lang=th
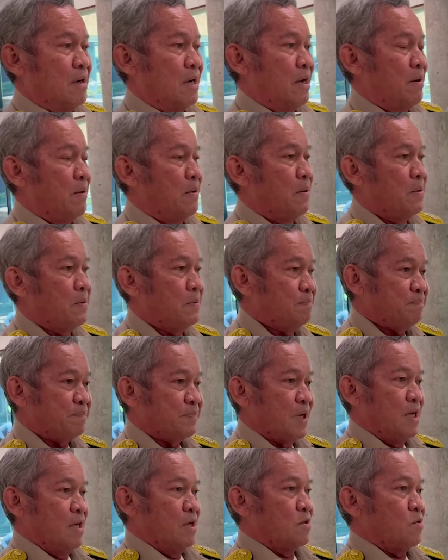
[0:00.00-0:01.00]
แล้ว
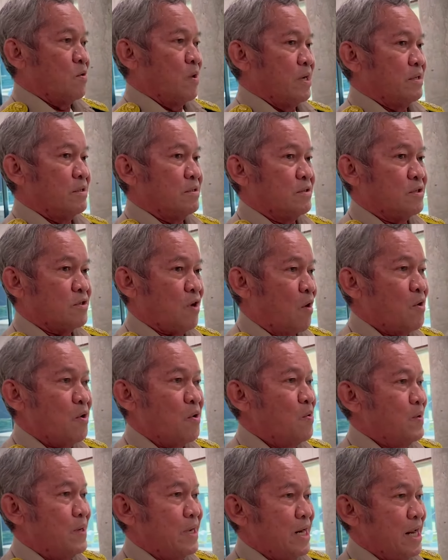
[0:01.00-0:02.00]
ส่วนสอง
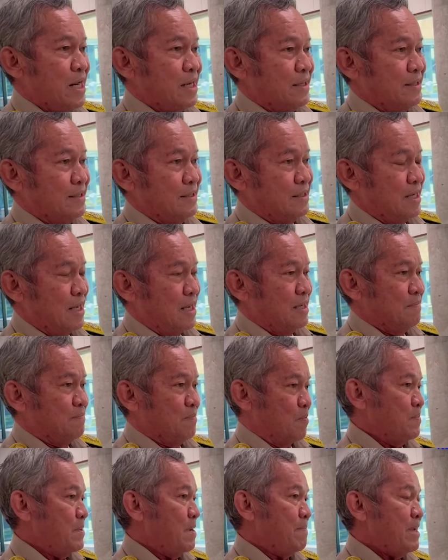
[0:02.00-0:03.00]
ลุงนั้นนะ
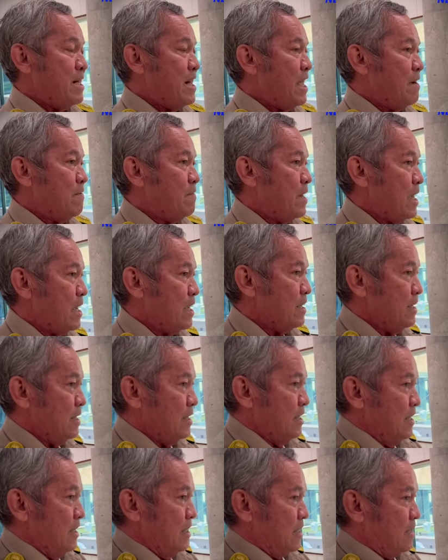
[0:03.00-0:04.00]
ผมยังไม่แน่ว่า
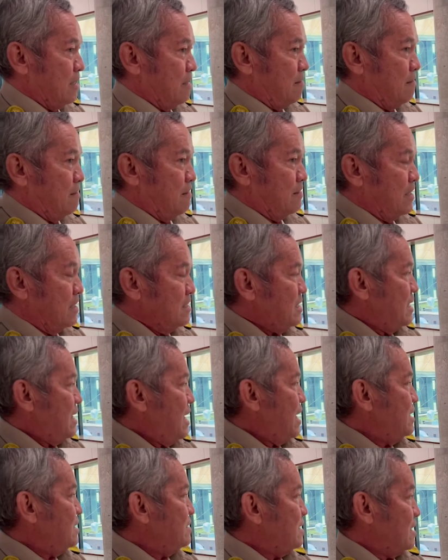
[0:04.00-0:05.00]
ท่านจะ
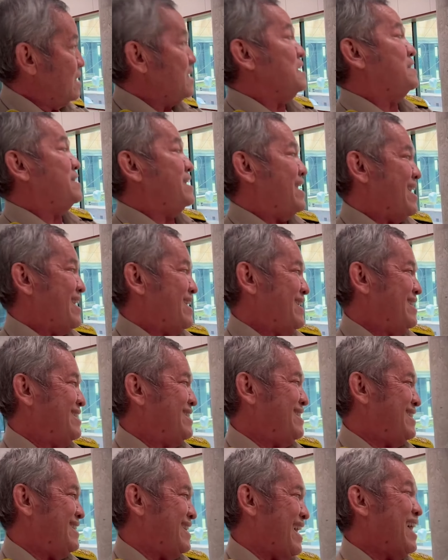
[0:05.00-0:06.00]
ได้สักกี่เสียง
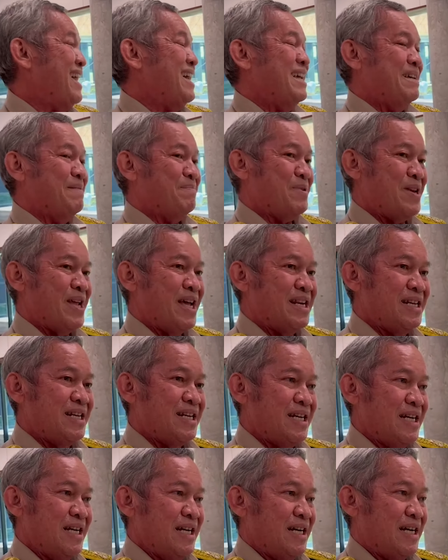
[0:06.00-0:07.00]
นะเพราะฉะนั้น
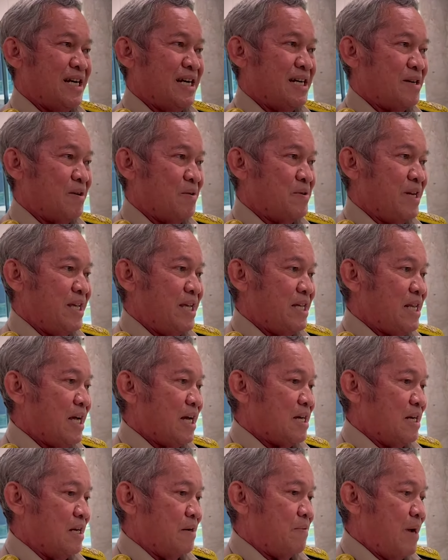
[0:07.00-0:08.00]
ตรงนี้
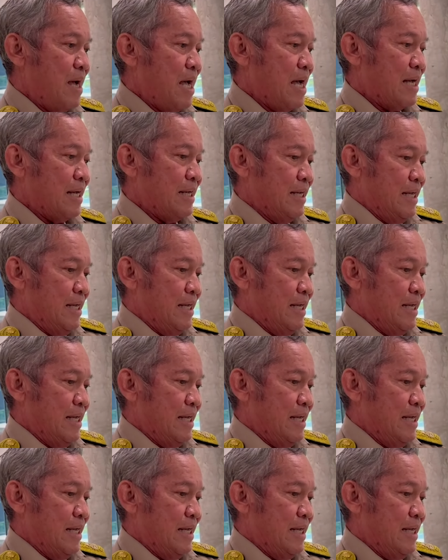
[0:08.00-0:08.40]
ถ้าเกิดว่า